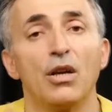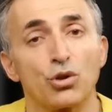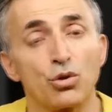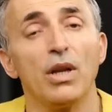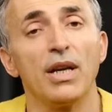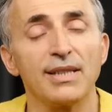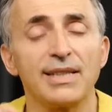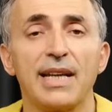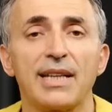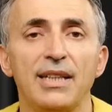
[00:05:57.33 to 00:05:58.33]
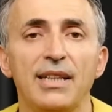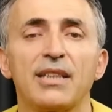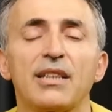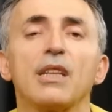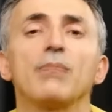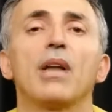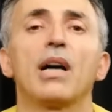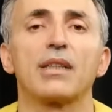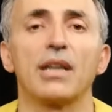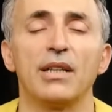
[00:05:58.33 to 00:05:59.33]
Suların sertliğini
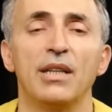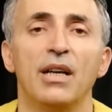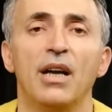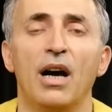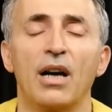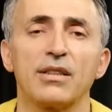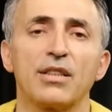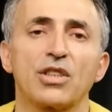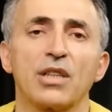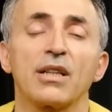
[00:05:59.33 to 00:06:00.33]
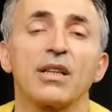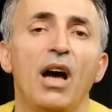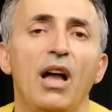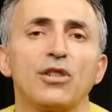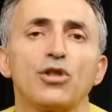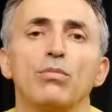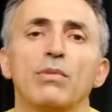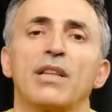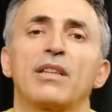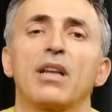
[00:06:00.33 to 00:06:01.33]
tanımlarken arkadaşlar
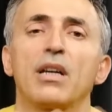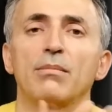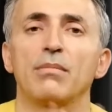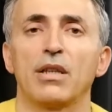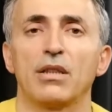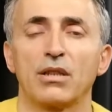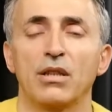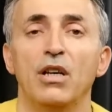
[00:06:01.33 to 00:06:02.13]
kalsiyumla tanımlanır.